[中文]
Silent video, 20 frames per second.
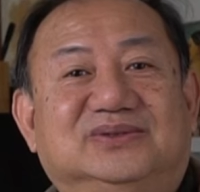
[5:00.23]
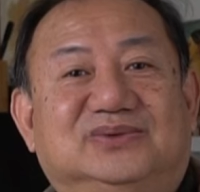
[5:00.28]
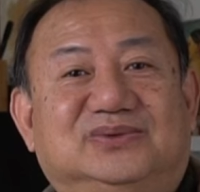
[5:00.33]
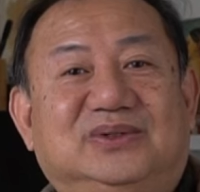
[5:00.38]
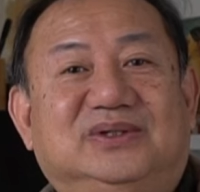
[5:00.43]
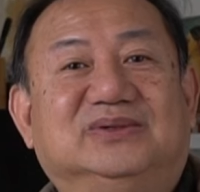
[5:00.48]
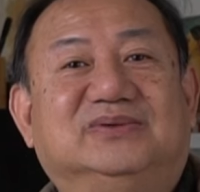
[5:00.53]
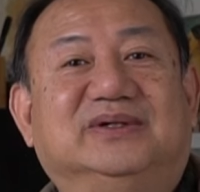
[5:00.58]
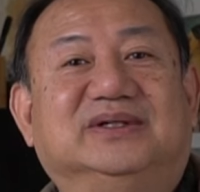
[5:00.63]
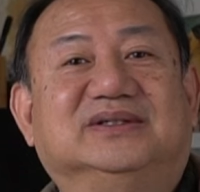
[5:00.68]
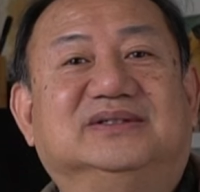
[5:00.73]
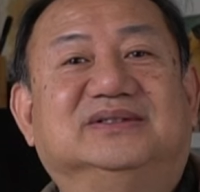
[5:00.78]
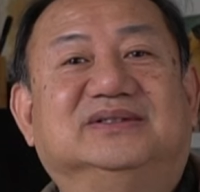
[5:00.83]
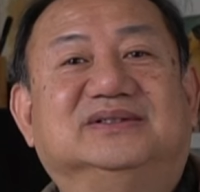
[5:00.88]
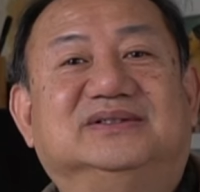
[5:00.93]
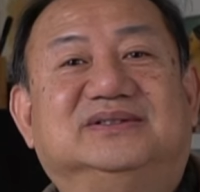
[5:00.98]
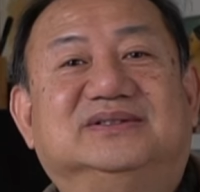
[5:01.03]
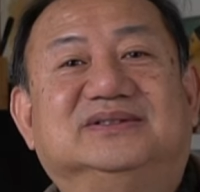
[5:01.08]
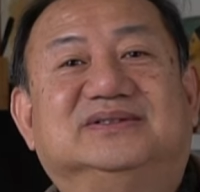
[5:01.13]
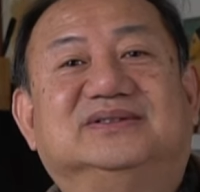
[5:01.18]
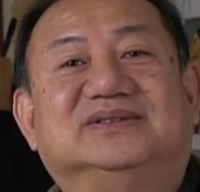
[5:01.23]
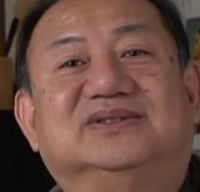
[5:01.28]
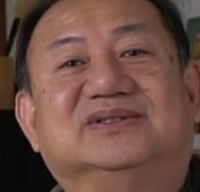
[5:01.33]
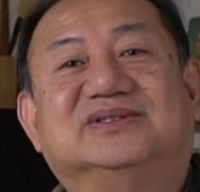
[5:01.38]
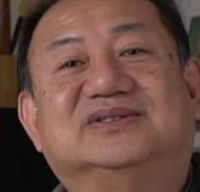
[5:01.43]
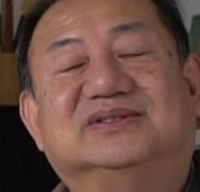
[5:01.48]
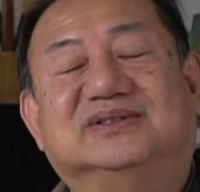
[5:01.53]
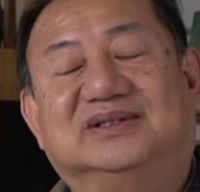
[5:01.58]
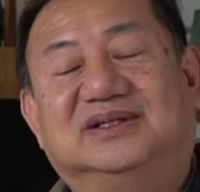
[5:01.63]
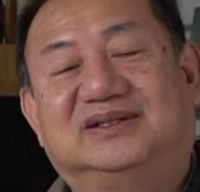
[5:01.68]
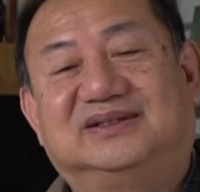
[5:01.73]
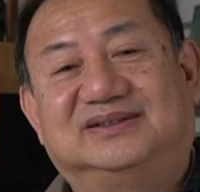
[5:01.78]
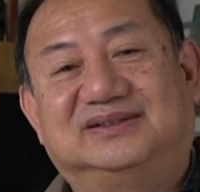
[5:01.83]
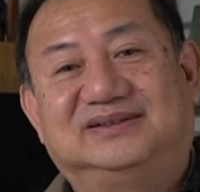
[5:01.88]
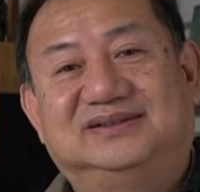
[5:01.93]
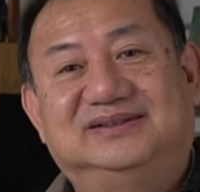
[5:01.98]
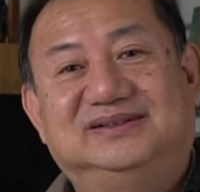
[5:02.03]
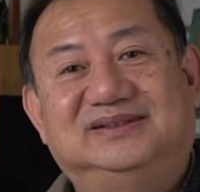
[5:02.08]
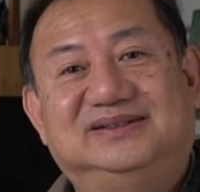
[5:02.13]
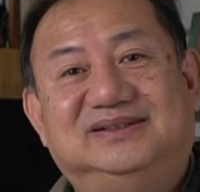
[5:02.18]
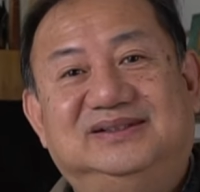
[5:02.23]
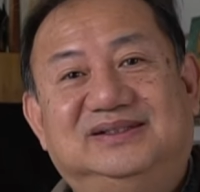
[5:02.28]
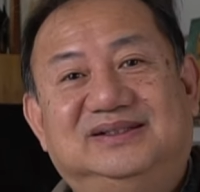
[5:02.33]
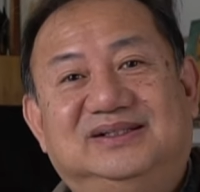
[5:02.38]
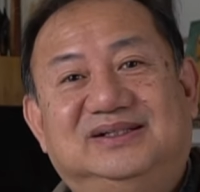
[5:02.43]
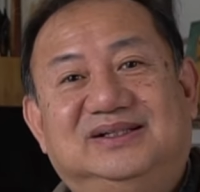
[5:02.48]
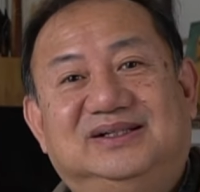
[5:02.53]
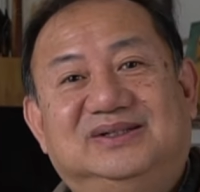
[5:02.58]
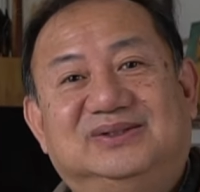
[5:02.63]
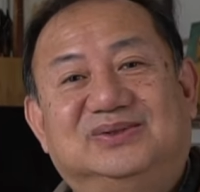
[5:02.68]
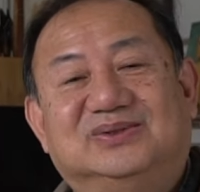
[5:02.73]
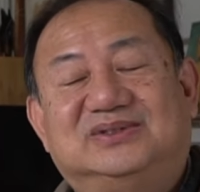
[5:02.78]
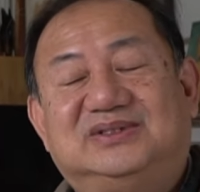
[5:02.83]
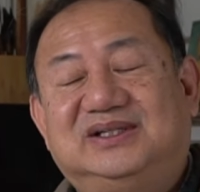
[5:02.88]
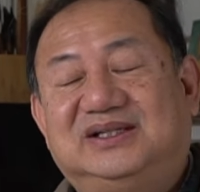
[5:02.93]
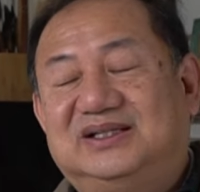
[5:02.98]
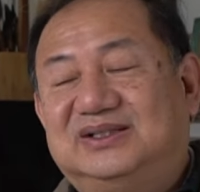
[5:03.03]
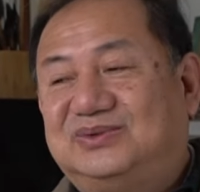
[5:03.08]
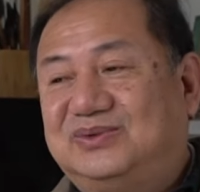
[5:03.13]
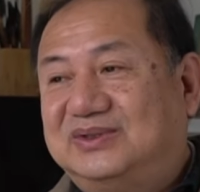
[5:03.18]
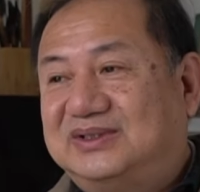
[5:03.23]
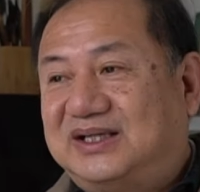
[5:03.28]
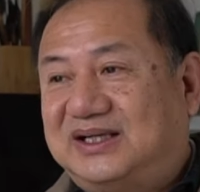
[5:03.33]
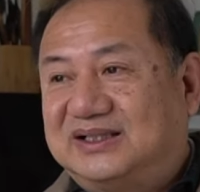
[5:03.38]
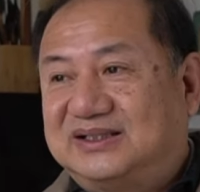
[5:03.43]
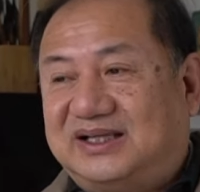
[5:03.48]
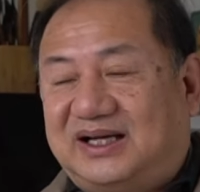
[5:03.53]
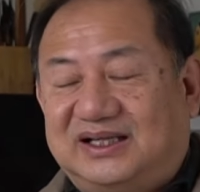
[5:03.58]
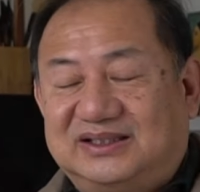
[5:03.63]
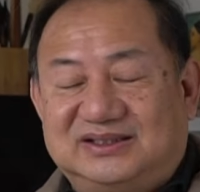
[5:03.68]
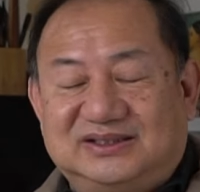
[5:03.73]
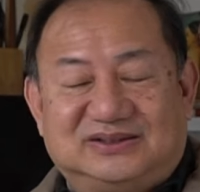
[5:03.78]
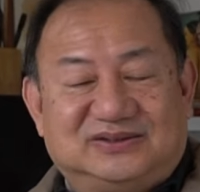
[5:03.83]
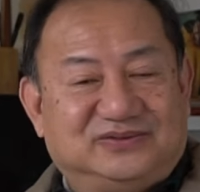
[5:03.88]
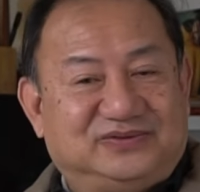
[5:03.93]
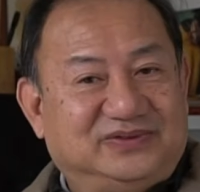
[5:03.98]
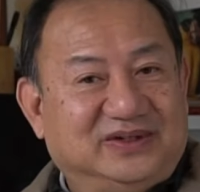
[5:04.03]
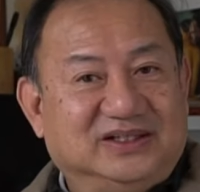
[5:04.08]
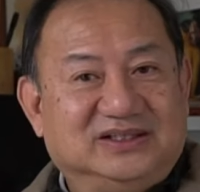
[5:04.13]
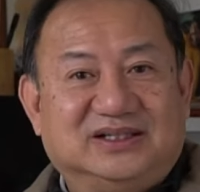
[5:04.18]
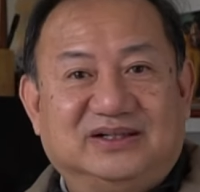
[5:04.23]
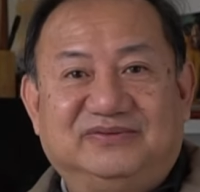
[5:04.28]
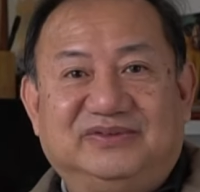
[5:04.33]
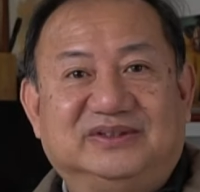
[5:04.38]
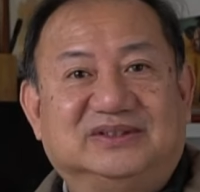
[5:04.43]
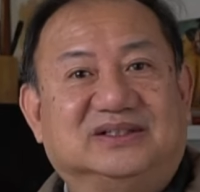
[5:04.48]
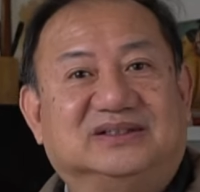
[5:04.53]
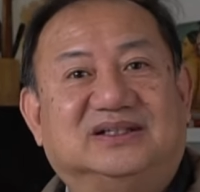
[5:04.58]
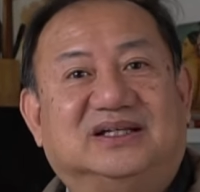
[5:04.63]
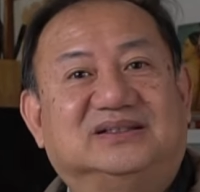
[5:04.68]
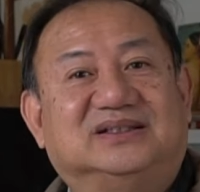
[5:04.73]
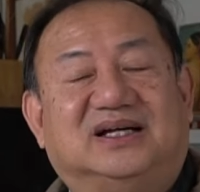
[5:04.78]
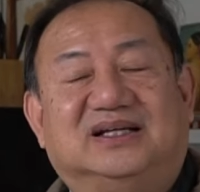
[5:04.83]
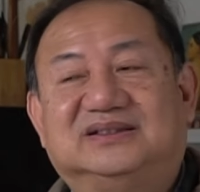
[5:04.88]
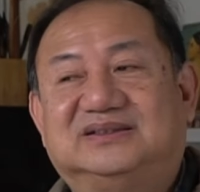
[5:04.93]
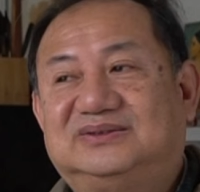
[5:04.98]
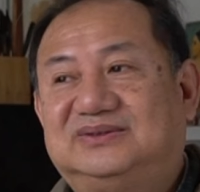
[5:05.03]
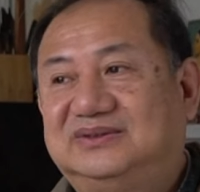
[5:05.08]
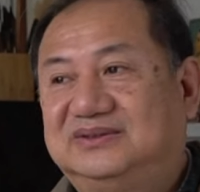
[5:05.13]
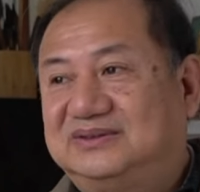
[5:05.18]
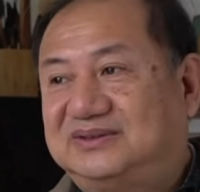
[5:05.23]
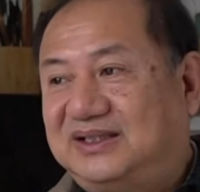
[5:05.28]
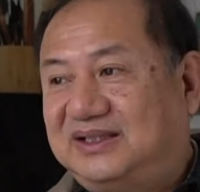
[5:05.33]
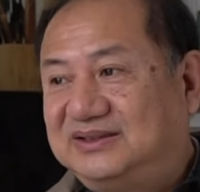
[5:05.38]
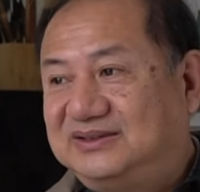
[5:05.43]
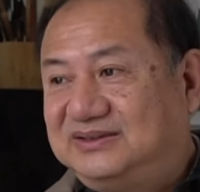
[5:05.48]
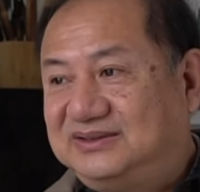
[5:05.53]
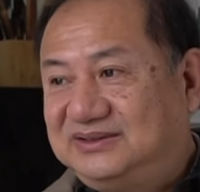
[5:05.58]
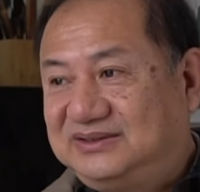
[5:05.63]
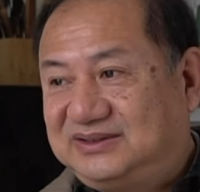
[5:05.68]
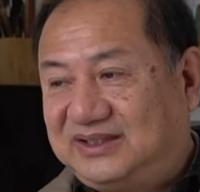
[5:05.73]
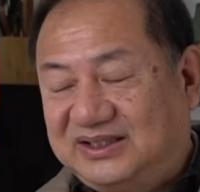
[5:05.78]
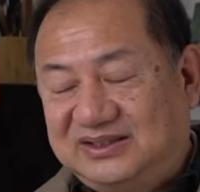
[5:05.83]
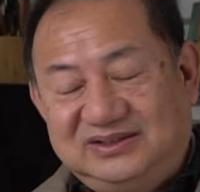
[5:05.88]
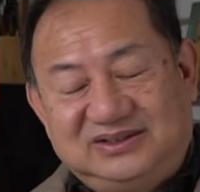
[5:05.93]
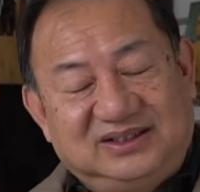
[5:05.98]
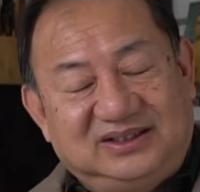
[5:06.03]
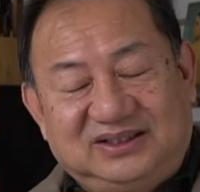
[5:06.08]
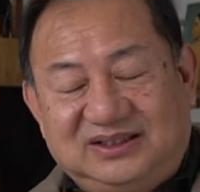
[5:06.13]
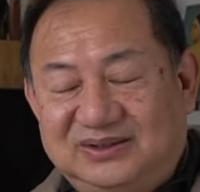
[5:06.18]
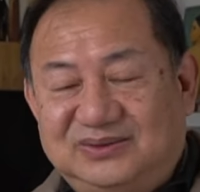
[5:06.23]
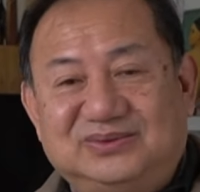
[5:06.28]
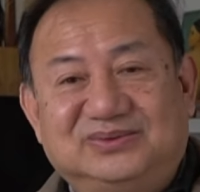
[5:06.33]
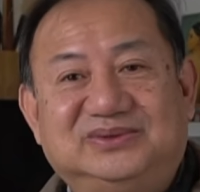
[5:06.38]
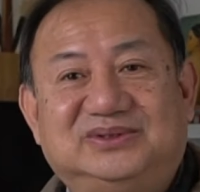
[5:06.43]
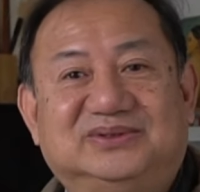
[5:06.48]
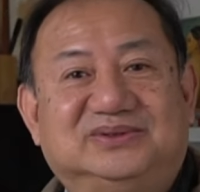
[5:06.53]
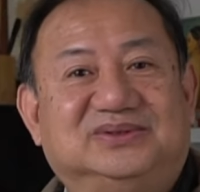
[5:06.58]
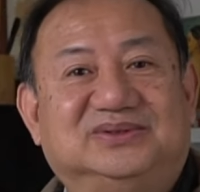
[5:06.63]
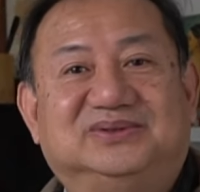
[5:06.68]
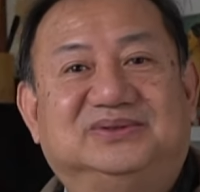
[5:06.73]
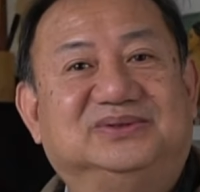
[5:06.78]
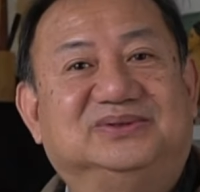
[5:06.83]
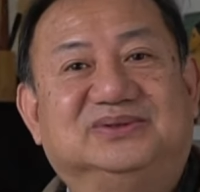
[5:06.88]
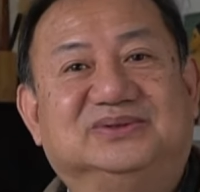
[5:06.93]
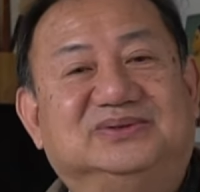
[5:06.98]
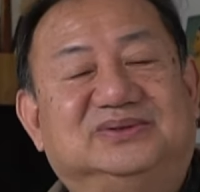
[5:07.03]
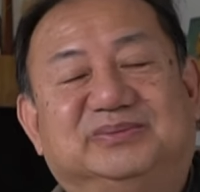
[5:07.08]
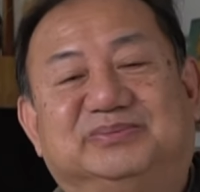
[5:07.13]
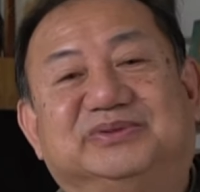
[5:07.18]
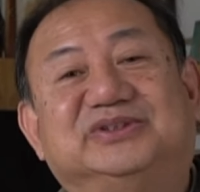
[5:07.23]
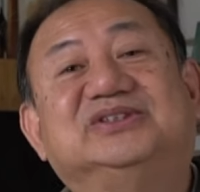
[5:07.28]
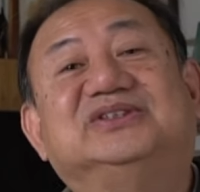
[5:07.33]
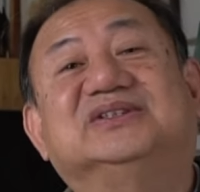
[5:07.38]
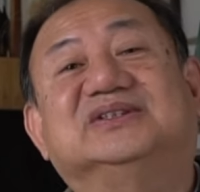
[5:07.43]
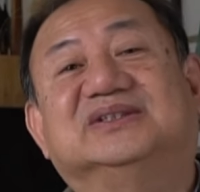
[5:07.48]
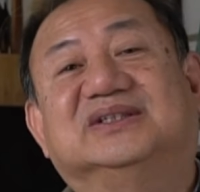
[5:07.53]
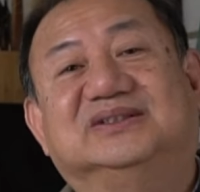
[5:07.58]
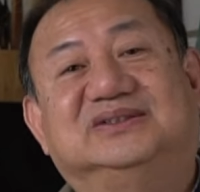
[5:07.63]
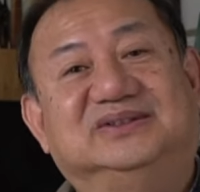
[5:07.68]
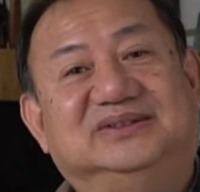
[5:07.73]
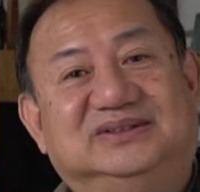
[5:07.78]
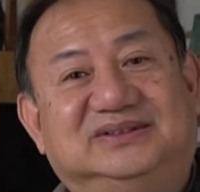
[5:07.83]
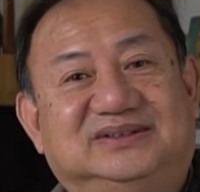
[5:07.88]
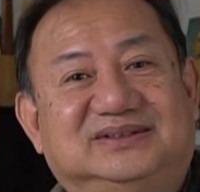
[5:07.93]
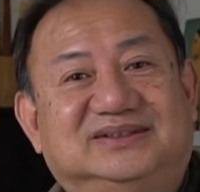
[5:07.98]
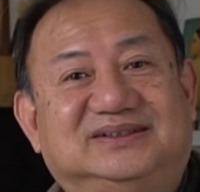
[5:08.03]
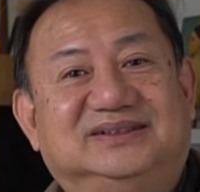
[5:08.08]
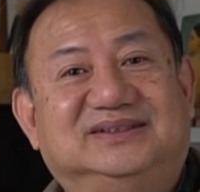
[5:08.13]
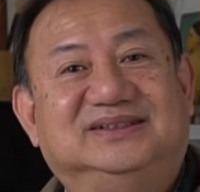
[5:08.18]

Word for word: 坠毁，是不就死掉了？所以这个对他的打击是非常非常大，他他曾经一度就就就就就不行了，就已经，